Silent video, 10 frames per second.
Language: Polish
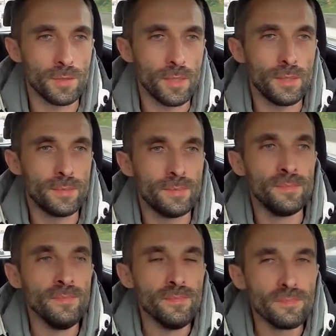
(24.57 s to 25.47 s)
Nie.
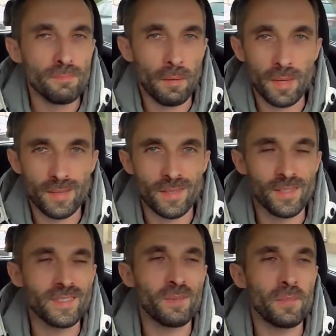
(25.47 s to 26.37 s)
Mam
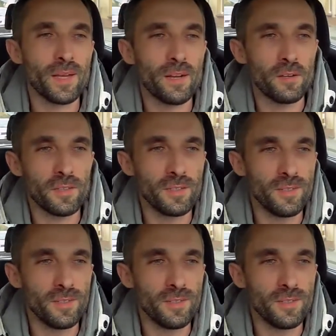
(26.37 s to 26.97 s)
katar, jestem mega chory.